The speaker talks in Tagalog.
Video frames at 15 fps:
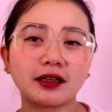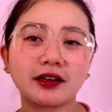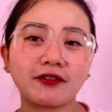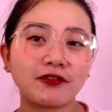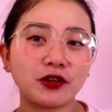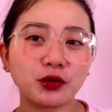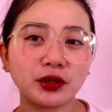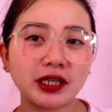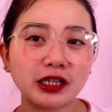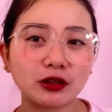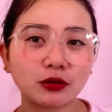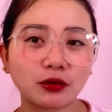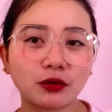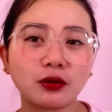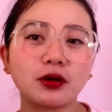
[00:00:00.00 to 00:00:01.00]
Review
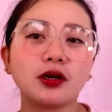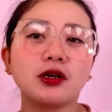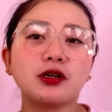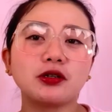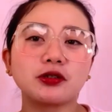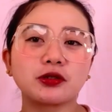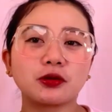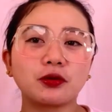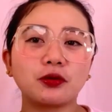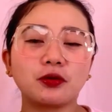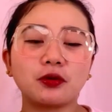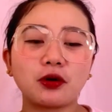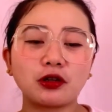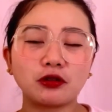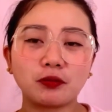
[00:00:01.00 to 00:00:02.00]
dito.
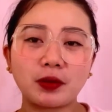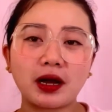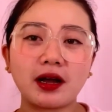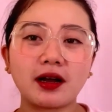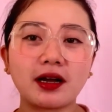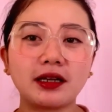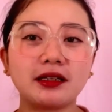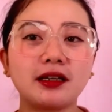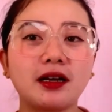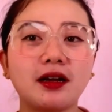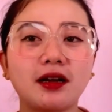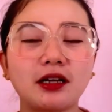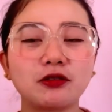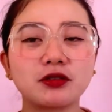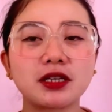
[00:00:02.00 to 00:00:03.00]
So, ano ba ang kanyang
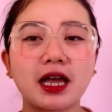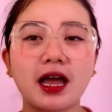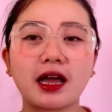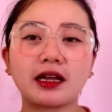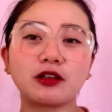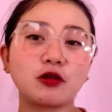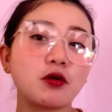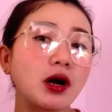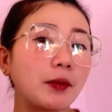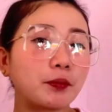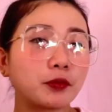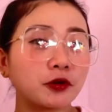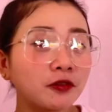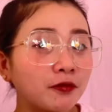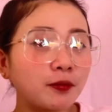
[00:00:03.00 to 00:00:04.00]
ano sa akin? Kung
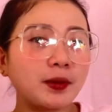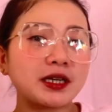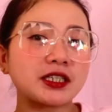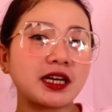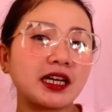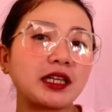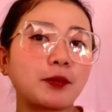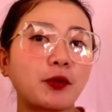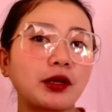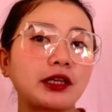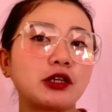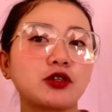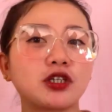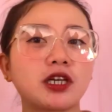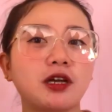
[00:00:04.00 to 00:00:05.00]
approved ba siya na pwede
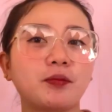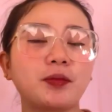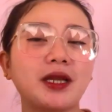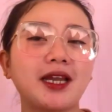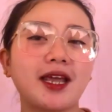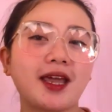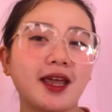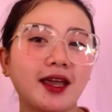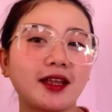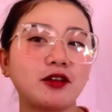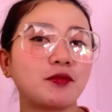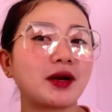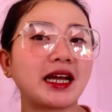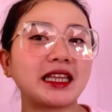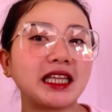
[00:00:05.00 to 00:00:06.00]
nyo siyang bilhin,
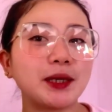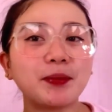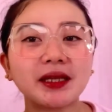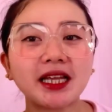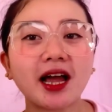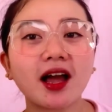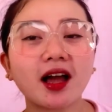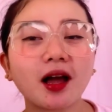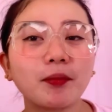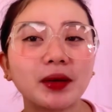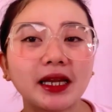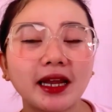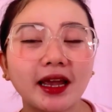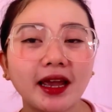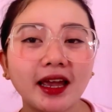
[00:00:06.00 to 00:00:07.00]
yung mga hindi pa
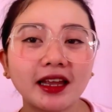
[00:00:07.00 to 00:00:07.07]
nakakabili.